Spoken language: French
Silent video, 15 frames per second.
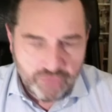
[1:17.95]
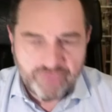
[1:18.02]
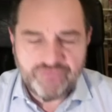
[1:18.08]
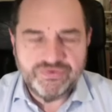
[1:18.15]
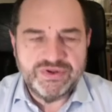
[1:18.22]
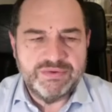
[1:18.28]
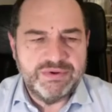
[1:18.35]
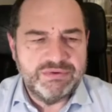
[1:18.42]

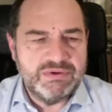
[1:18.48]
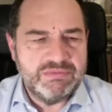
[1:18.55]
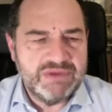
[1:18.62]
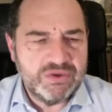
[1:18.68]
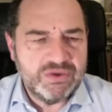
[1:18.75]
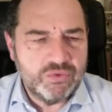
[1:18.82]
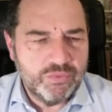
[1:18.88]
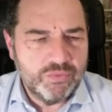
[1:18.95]
au fond
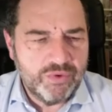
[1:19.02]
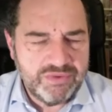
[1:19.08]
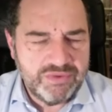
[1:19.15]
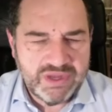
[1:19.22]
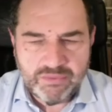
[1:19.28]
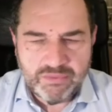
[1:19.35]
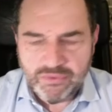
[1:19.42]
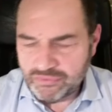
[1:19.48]
d'Emmanuel Macron.
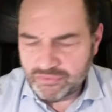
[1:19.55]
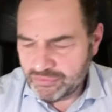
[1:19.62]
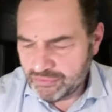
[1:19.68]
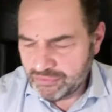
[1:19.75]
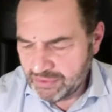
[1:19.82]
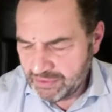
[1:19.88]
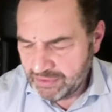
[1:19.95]
Premièrement,